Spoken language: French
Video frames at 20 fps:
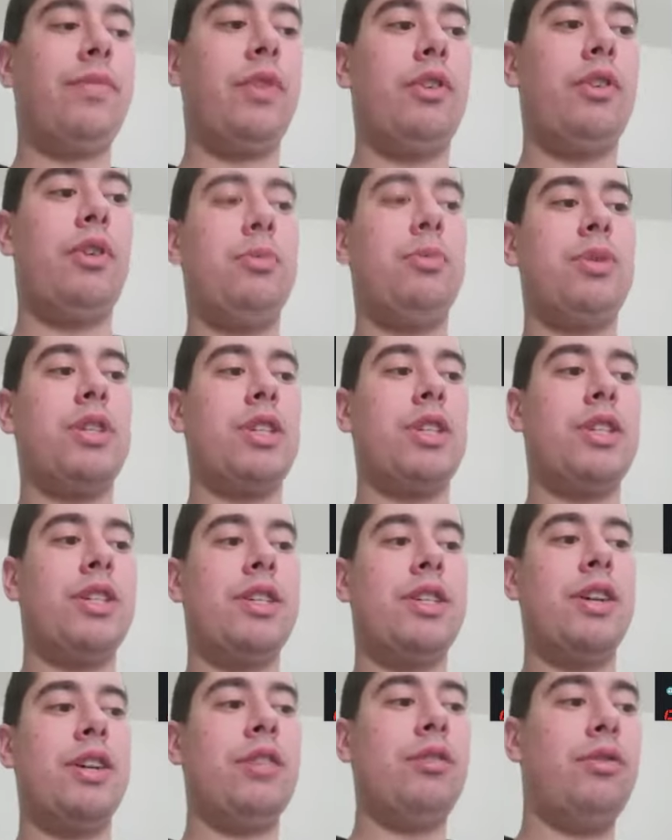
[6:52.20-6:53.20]
On va pas chercher à
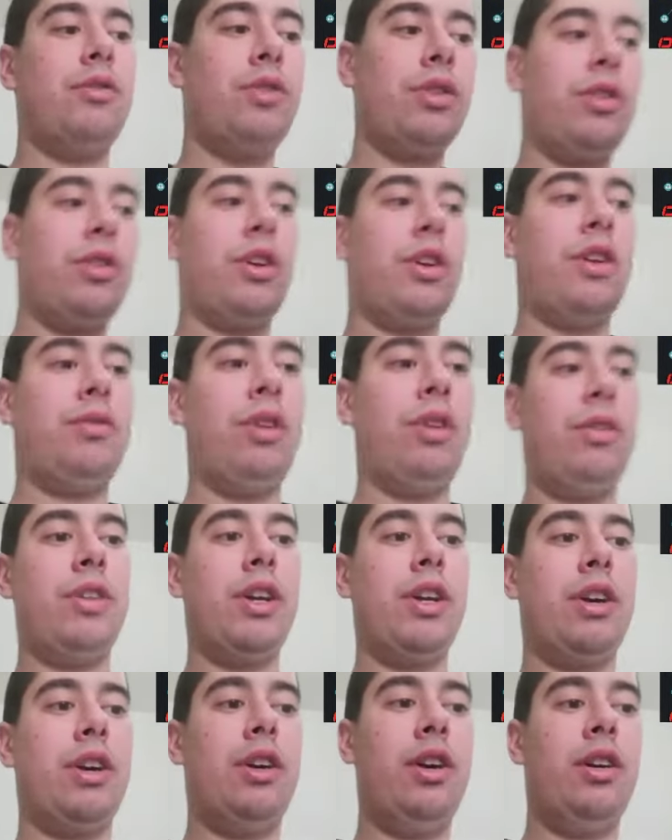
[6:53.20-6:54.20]
ça, on va entendre la voix et on va
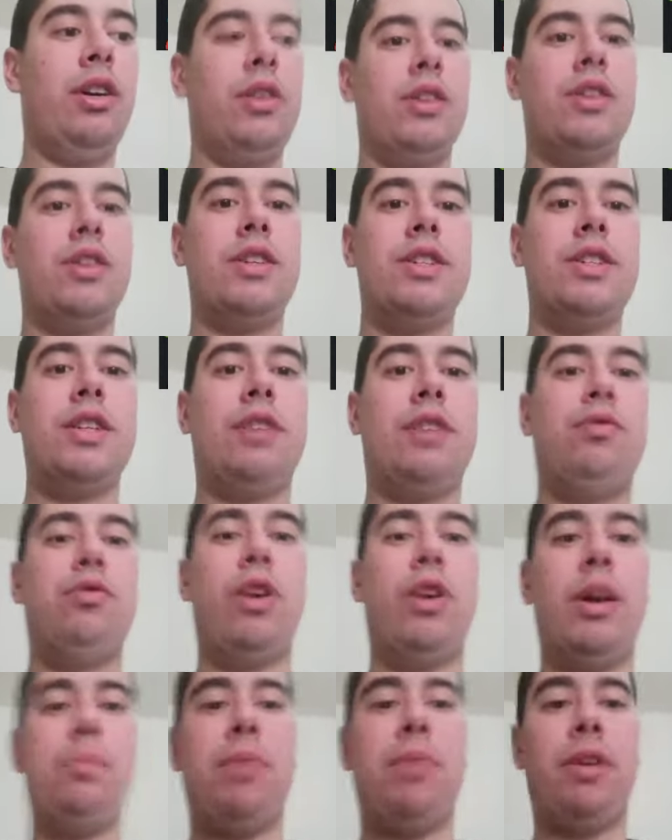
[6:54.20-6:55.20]
dire Oh, cette
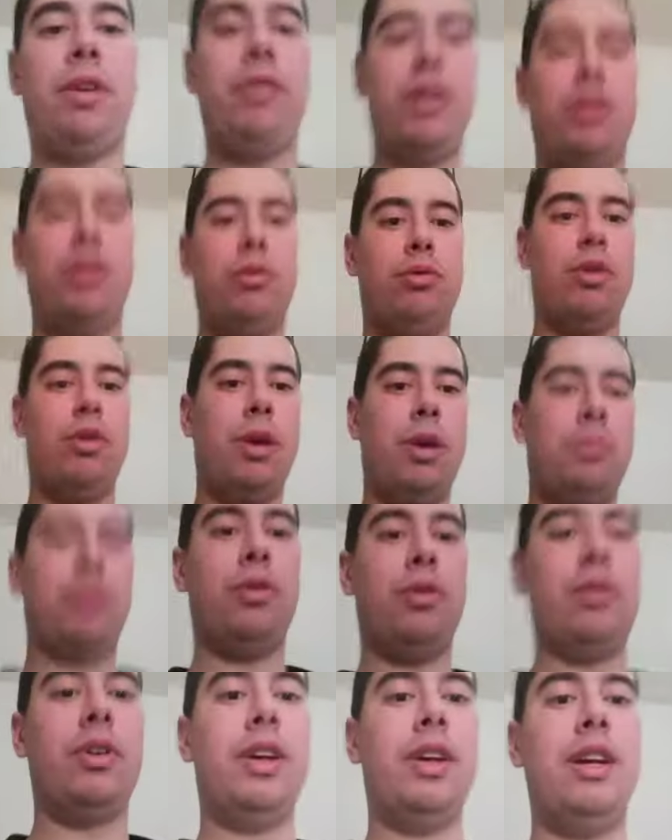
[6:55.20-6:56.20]
voix elle est parfaite, on la
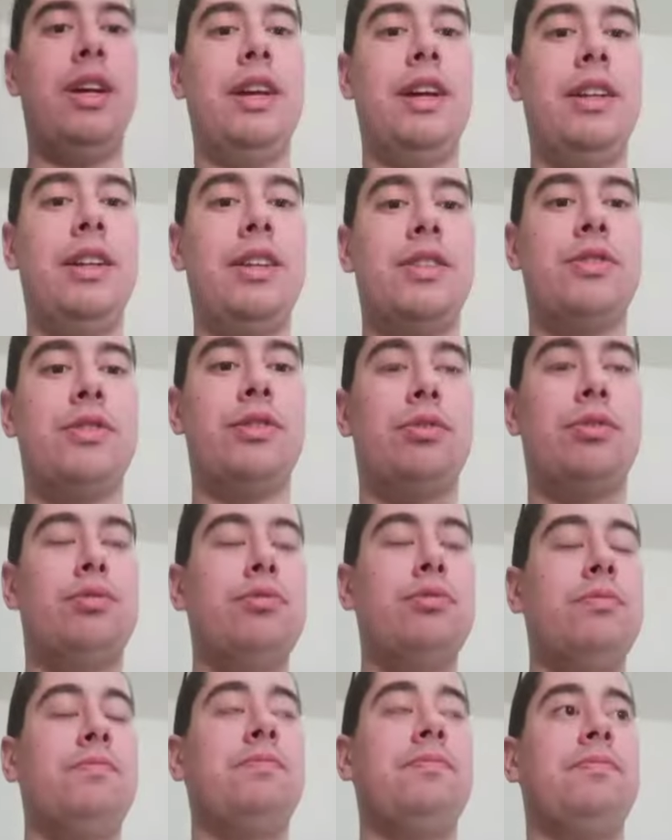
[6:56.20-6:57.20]
prend. Et là, d'un seul
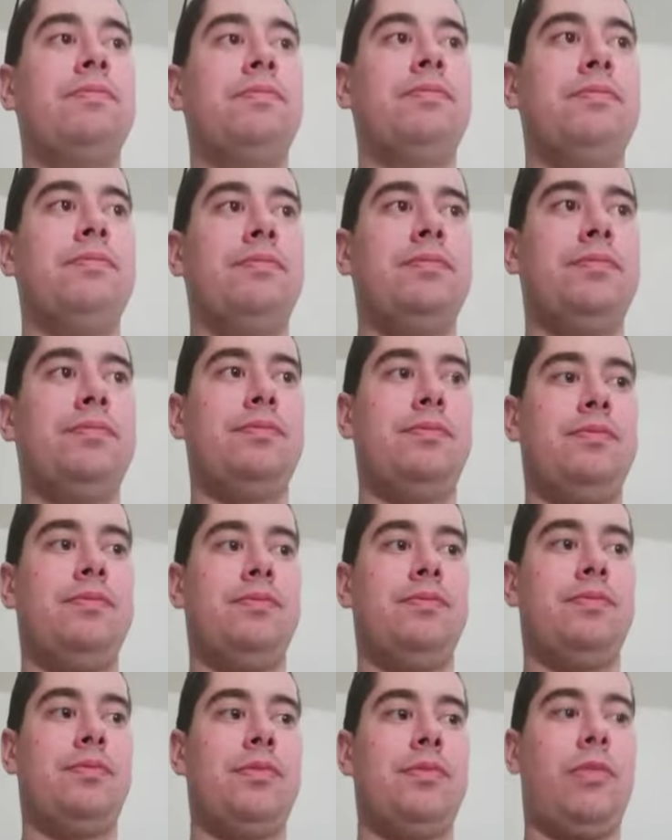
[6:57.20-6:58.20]
coup,
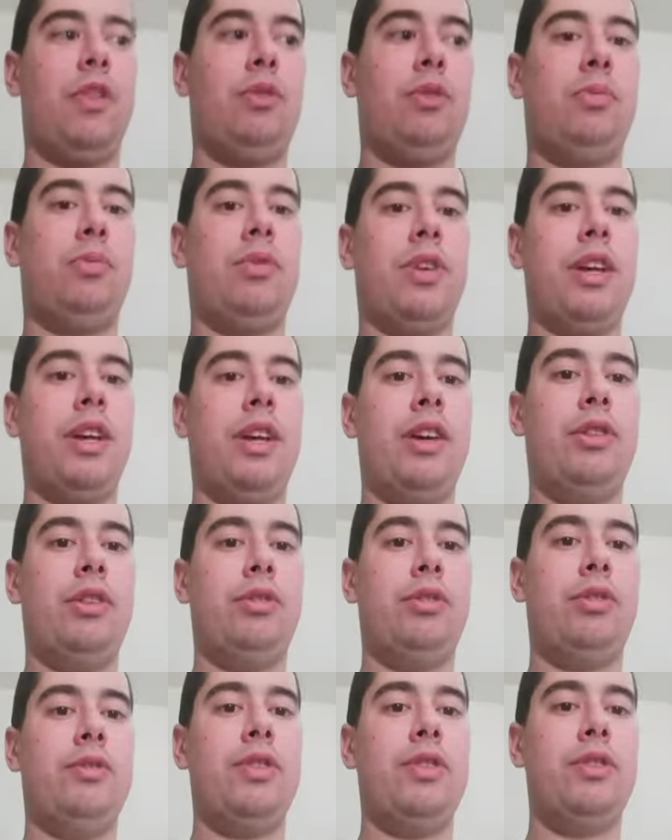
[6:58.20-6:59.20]
on prend quelqu'un à
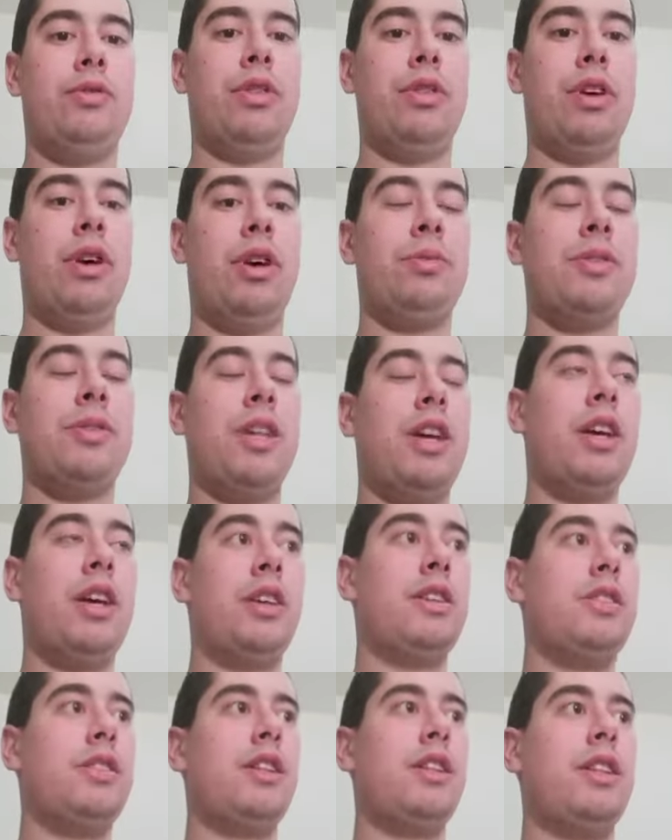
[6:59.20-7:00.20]
l'Eurovision et hop, ça y est,
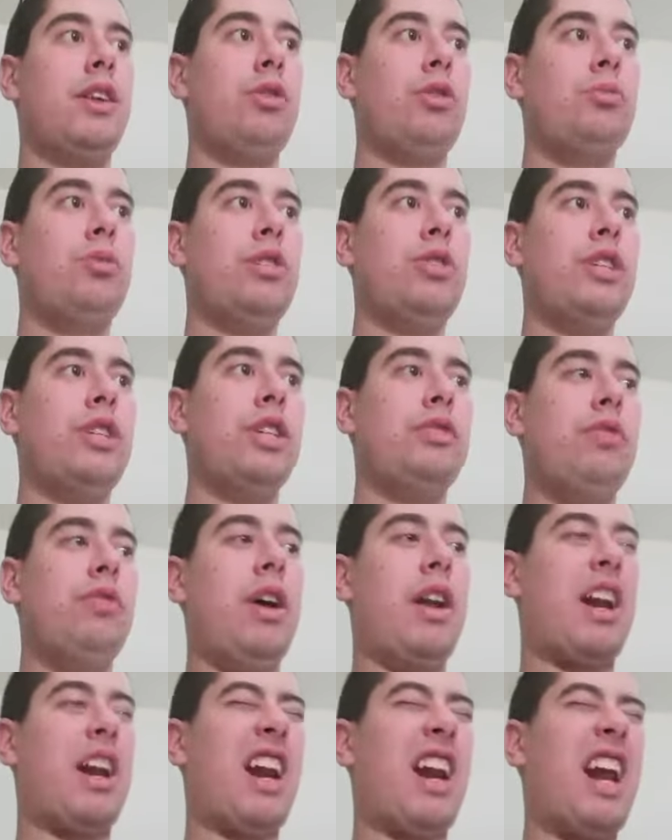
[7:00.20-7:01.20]
c'est un homosexuel.